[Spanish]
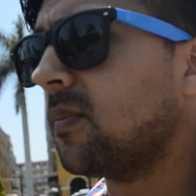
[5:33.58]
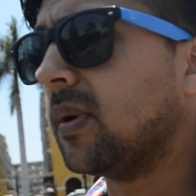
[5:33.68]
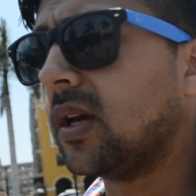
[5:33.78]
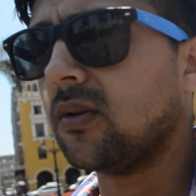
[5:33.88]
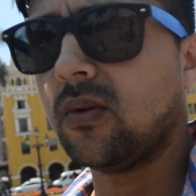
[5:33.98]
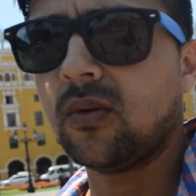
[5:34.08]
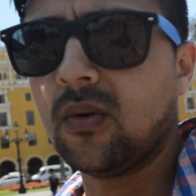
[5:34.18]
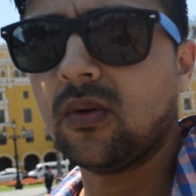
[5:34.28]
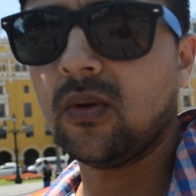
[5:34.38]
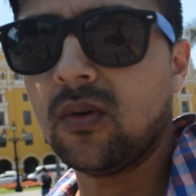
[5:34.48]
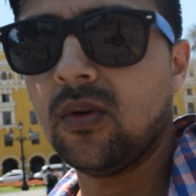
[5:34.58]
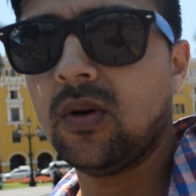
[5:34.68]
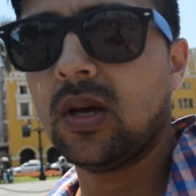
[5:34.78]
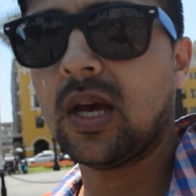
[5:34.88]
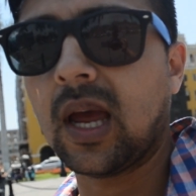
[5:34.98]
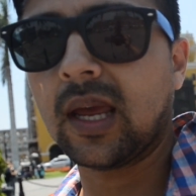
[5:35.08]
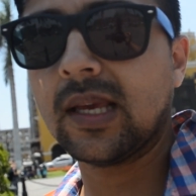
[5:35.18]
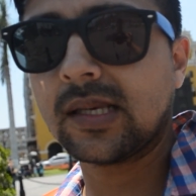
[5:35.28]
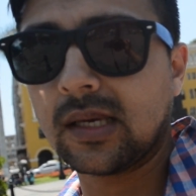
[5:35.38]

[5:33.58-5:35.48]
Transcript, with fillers: Pero es